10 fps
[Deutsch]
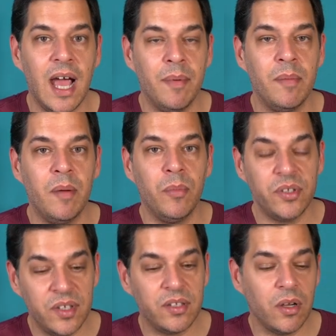Aber man
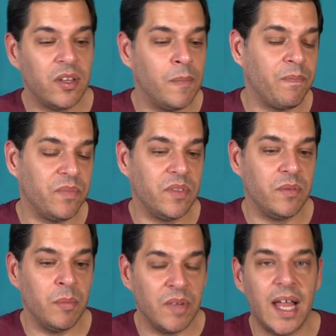muss sich trotzdem
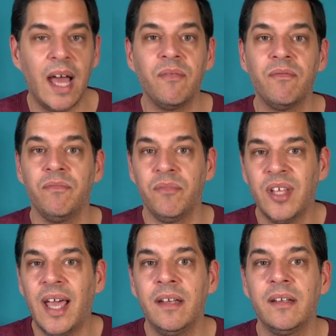im Klaren
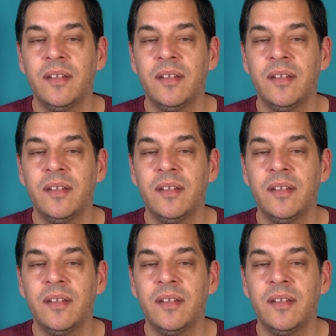sein,